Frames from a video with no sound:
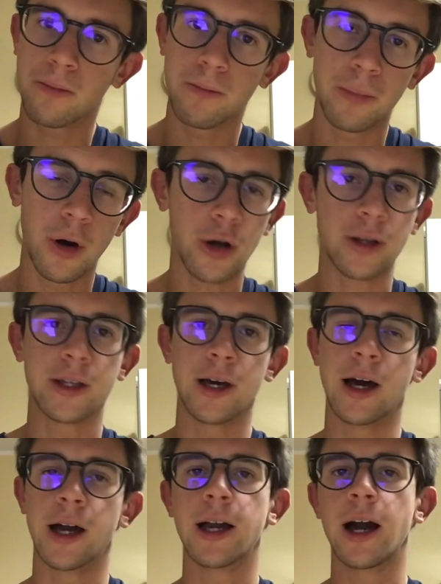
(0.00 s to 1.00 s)
porta
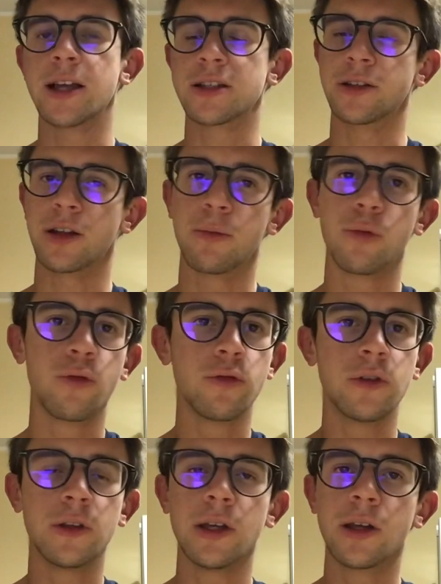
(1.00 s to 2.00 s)
a casa tre
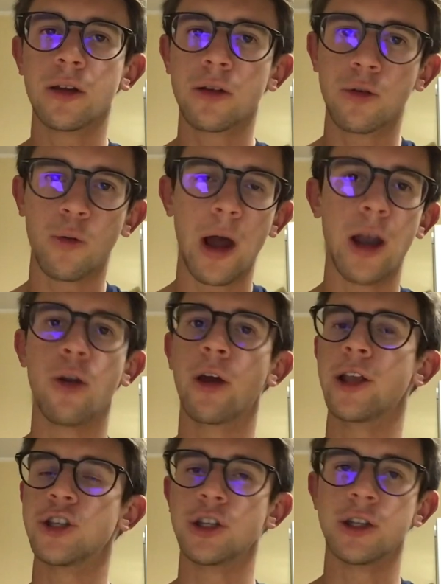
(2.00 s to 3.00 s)
punti, quello
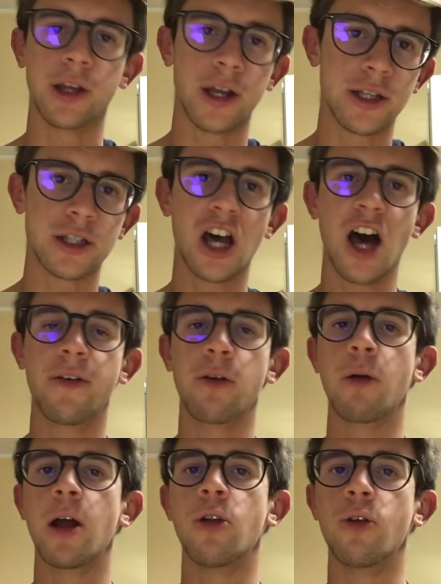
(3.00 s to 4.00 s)
che ci interessava,
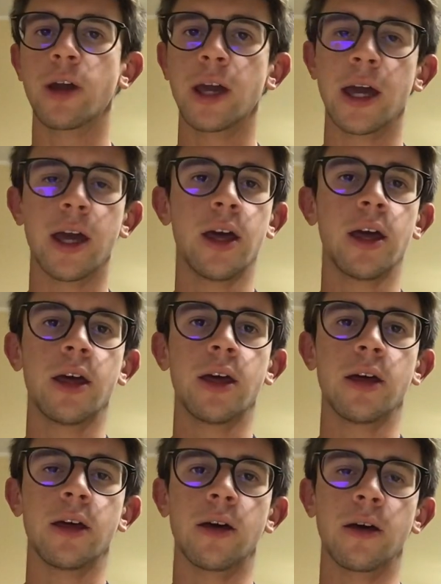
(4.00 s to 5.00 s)
quello che
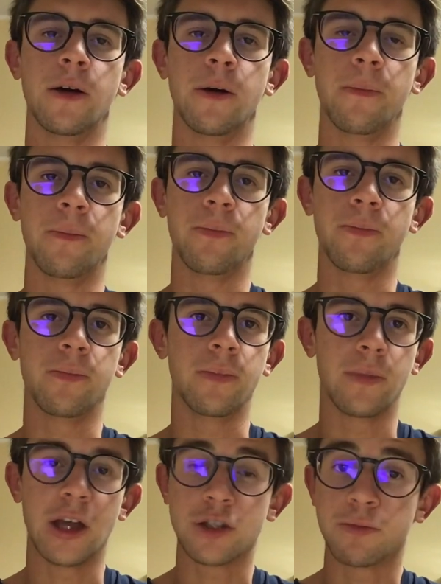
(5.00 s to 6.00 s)
eh,
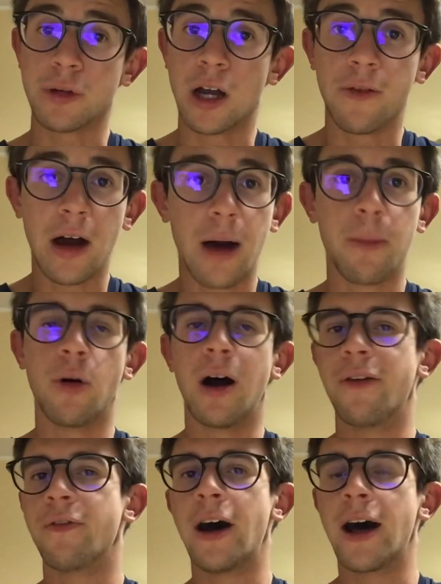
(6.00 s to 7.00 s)
aspiravamo
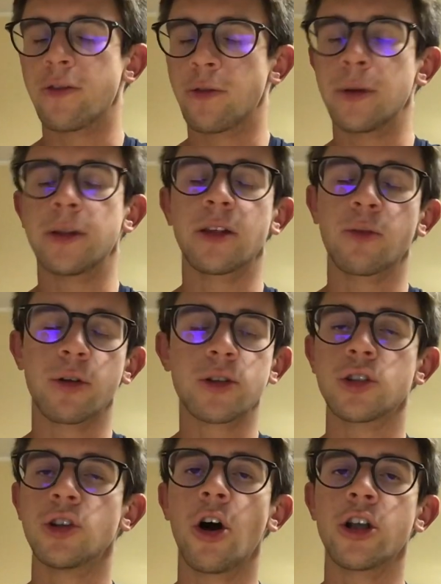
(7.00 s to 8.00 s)
a fare ovviamente
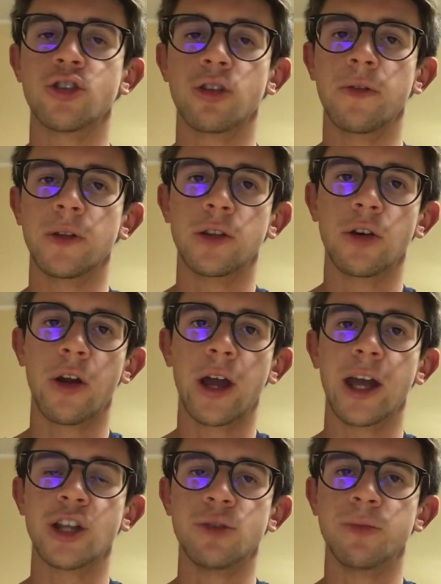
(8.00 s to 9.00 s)
quest'oggi, una vittoria
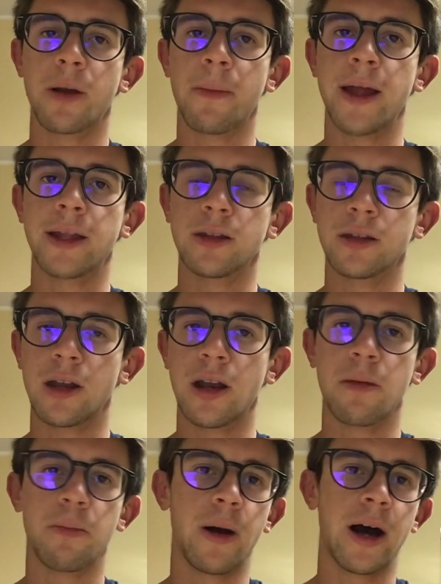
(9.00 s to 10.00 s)
che ci permette di tenere
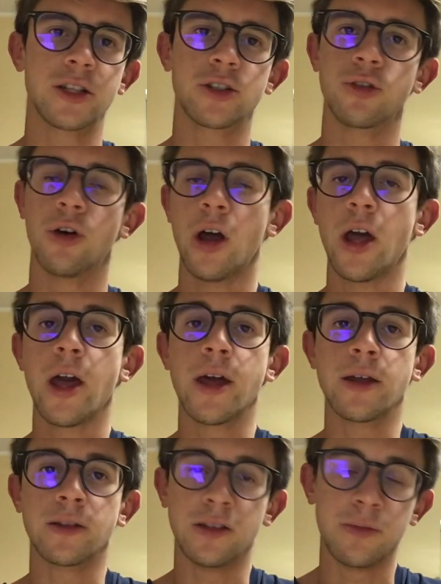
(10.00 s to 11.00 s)
il passo
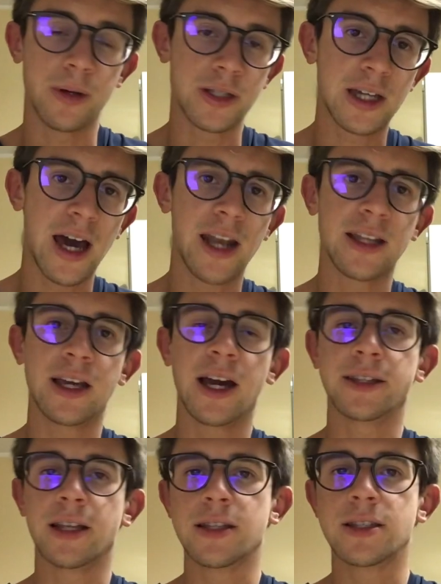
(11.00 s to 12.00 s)
di Pescara di
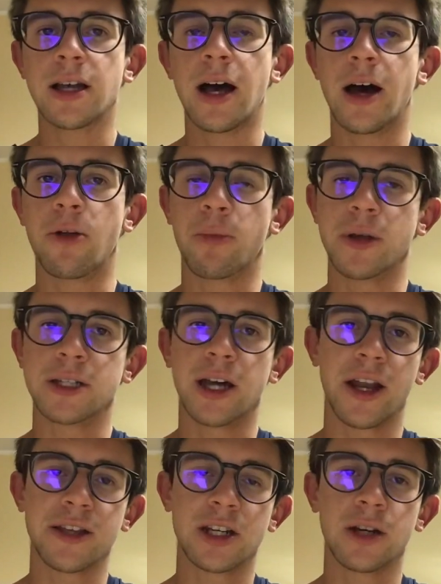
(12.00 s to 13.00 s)
Catanzaro,
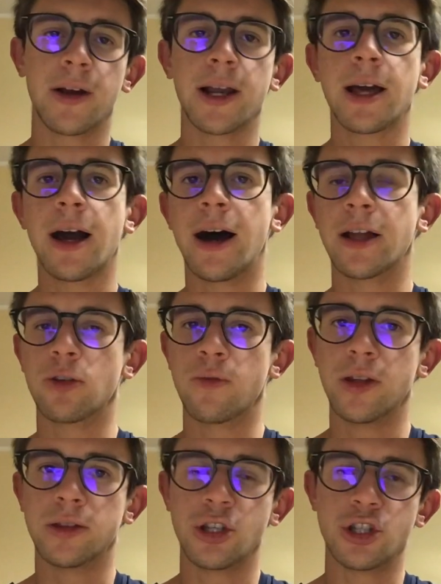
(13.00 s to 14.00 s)
Pescara scavalcato
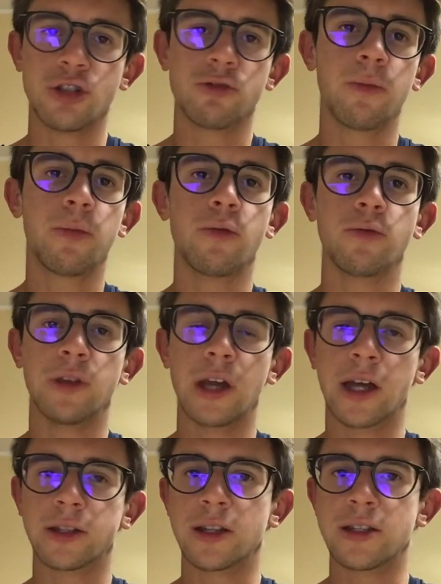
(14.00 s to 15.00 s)
25 punti,
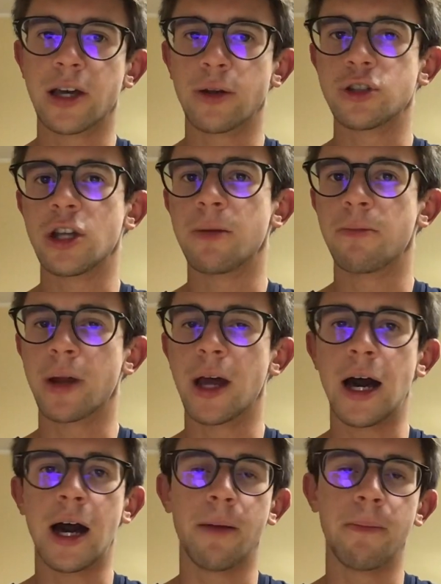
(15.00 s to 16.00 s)
Catanzaro sempre
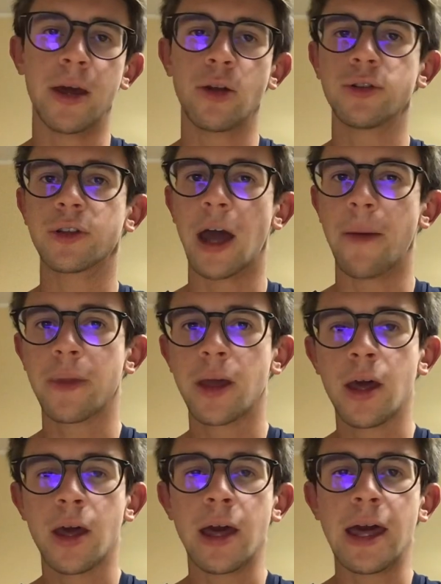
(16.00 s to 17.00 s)
a meno 3
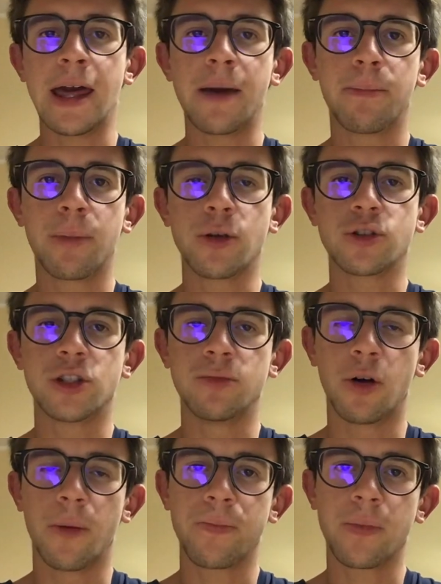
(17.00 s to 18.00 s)
e
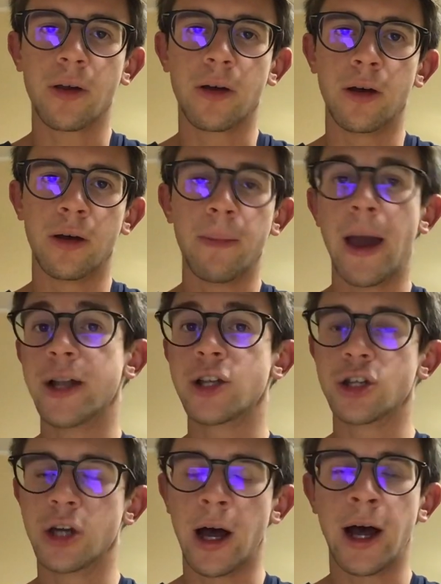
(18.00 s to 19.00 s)
prossimo eh,
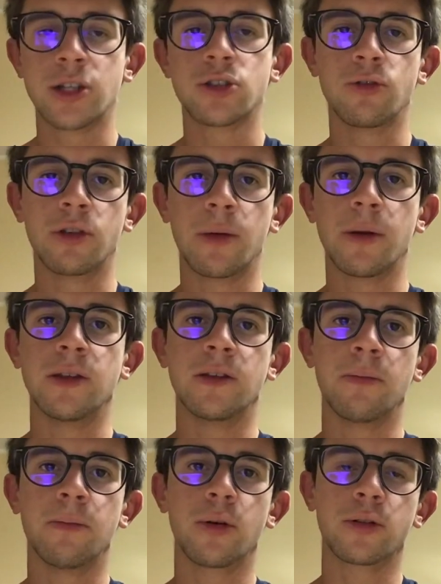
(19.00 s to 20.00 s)
match assolutamente
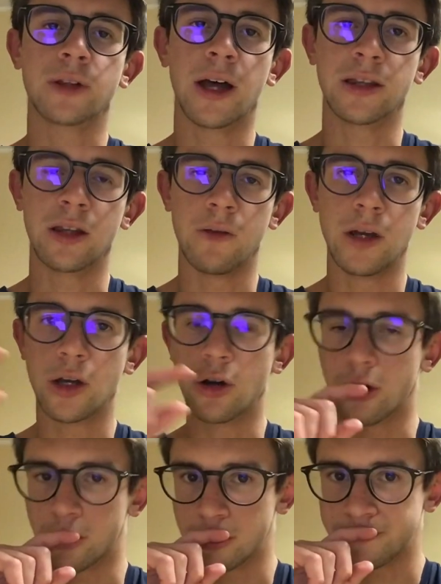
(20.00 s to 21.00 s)
importante, vi
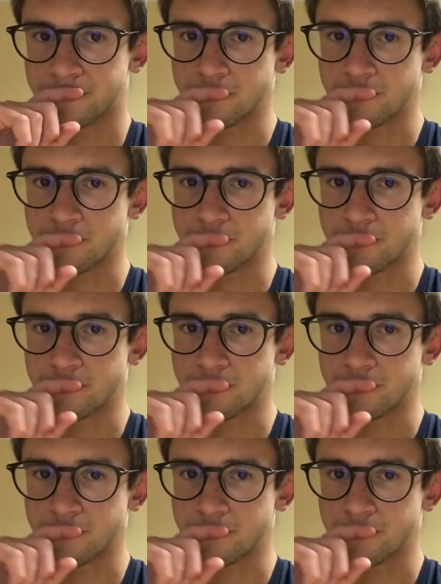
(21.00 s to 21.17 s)
ricordo,